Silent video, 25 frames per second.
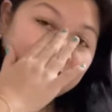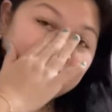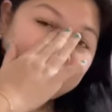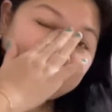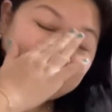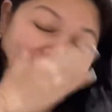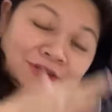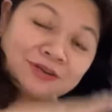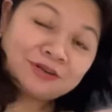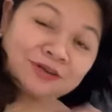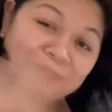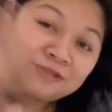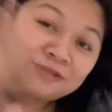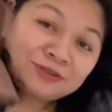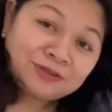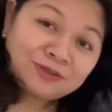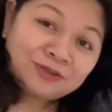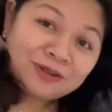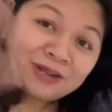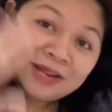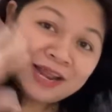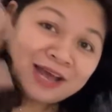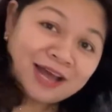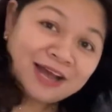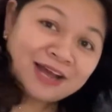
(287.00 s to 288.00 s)
So,
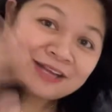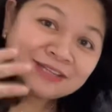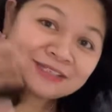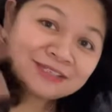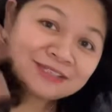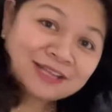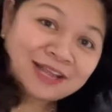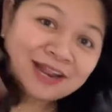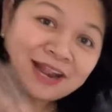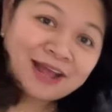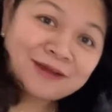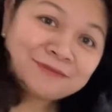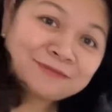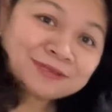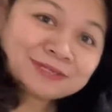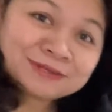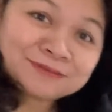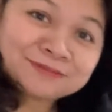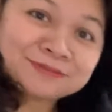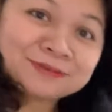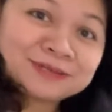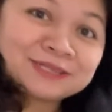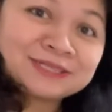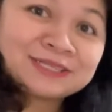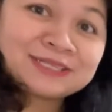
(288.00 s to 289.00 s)
yun lang. Salamat sa
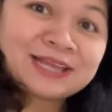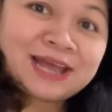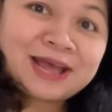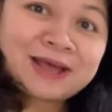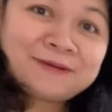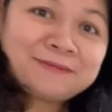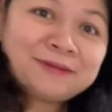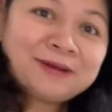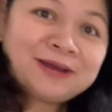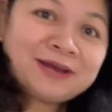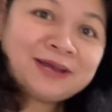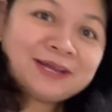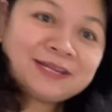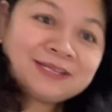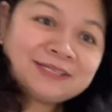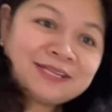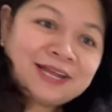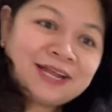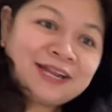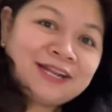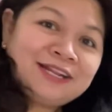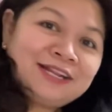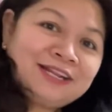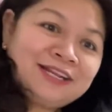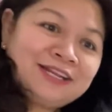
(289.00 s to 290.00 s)
pagsama.
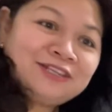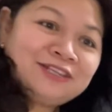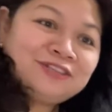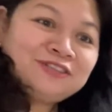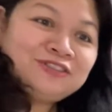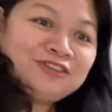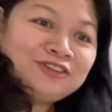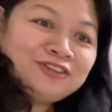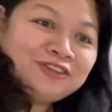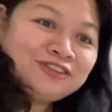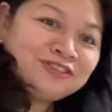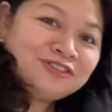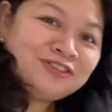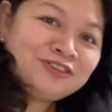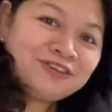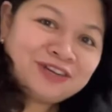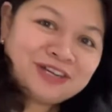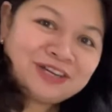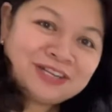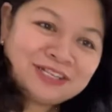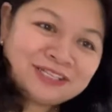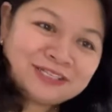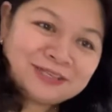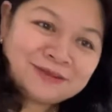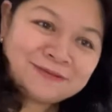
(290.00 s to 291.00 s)
Sana na-enjoy nyo.
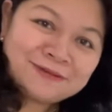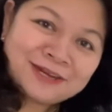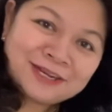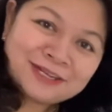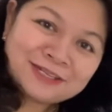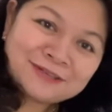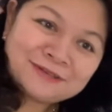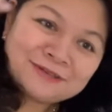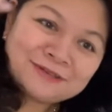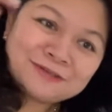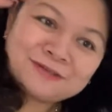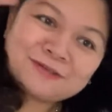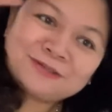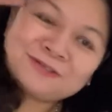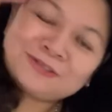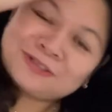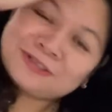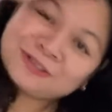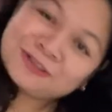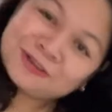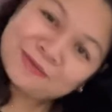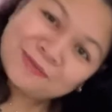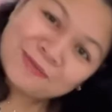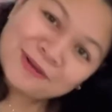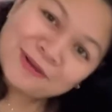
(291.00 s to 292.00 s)
At sa mga susunod
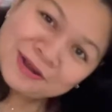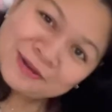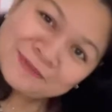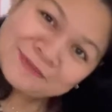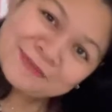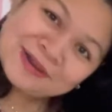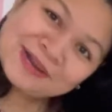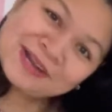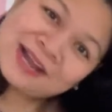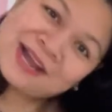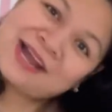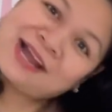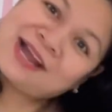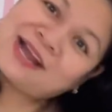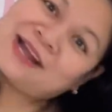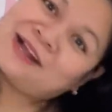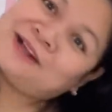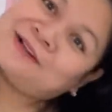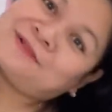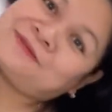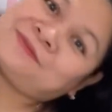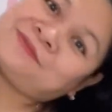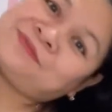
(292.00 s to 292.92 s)
ko pang mga